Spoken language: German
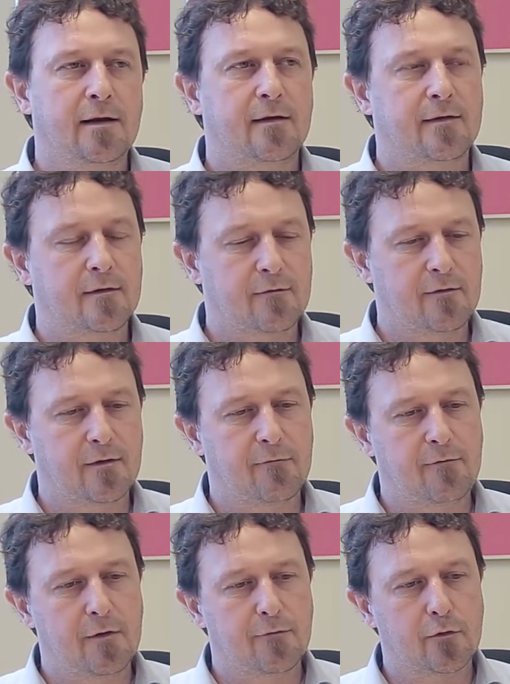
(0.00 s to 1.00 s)
Das heißt, wir,
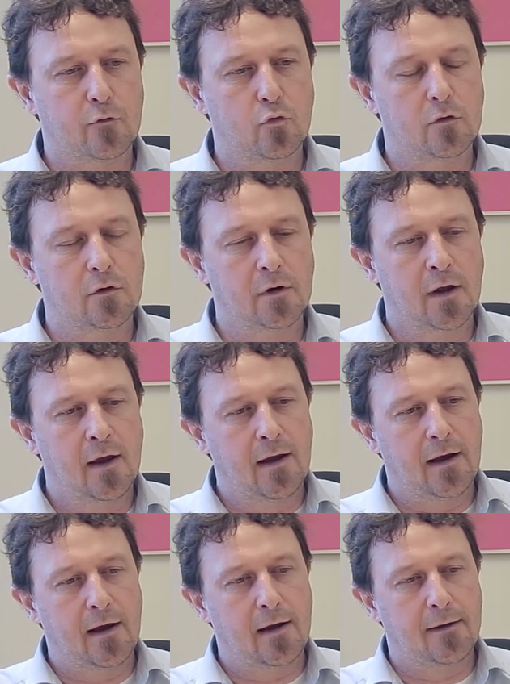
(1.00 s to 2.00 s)
wir versuchen
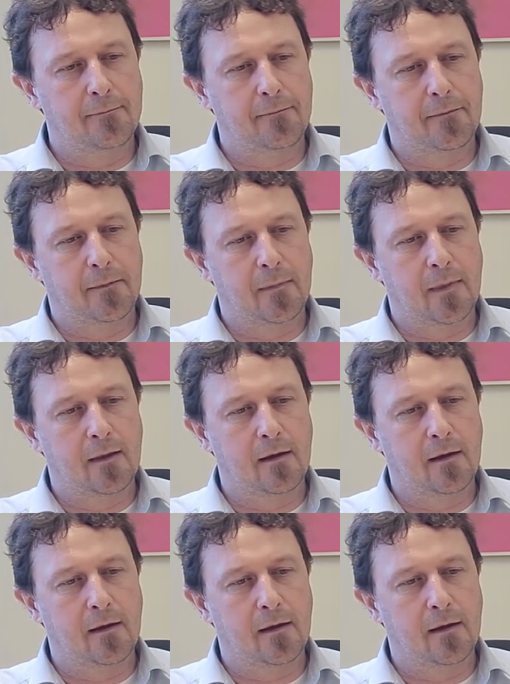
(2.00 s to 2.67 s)
ähm,